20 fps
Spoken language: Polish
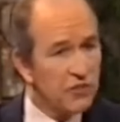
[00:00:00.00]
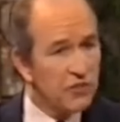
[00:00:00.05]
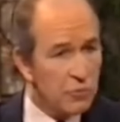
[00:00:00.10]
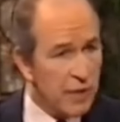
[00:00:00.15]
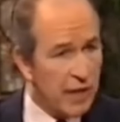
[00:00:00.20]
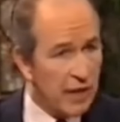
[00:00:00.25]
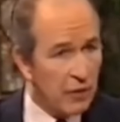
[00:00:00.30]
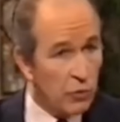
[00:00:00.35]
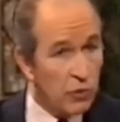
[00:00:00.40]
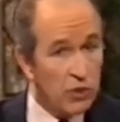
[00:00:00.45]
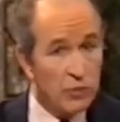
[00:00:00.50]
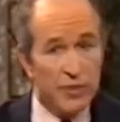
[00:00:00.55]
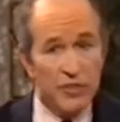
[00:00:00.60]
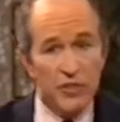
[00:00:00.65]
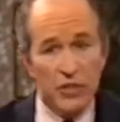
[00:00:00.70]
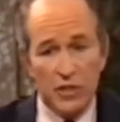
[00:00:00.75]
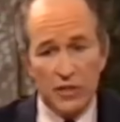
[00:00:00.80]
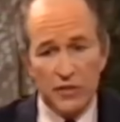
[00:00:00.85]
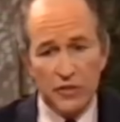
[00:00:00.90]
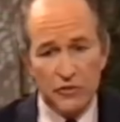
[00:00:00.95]
Czy nie
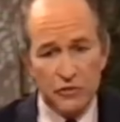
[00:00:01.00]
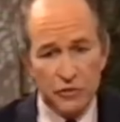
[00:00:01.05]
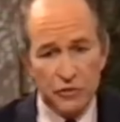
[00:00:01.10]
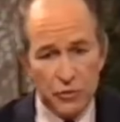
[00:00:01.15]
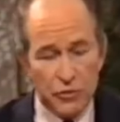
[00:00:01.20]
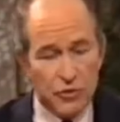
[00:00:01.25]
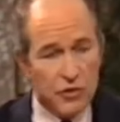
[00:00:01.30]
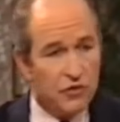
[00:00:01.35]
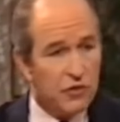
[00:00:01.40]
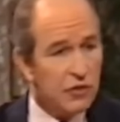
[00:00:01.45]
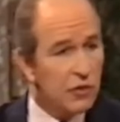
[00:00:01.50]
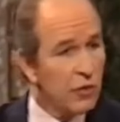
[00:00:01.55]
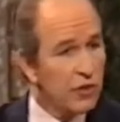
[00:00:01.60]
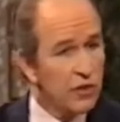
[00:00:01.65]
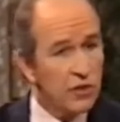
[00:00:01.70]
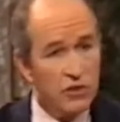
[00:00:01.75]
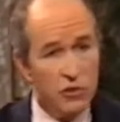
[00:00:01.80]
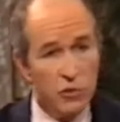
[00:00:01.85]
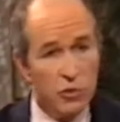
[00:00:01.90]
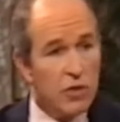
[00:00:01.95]
wyprowadzi mnie w pole,
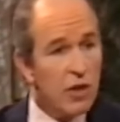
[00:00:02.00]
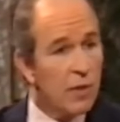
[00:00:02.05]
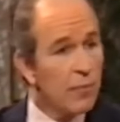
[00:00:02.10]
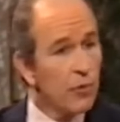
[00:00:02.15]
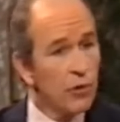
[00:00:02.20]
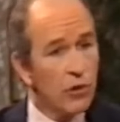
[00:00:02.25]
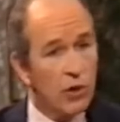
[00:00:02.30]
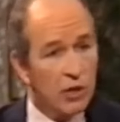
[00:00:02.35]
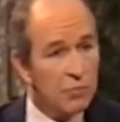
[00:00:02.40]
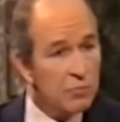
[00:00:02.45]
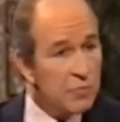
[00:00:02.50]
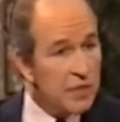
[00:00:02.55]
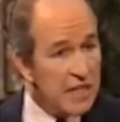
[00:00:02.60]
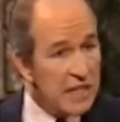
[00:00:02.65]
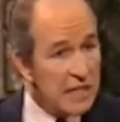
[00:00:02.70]
jak już nieraz to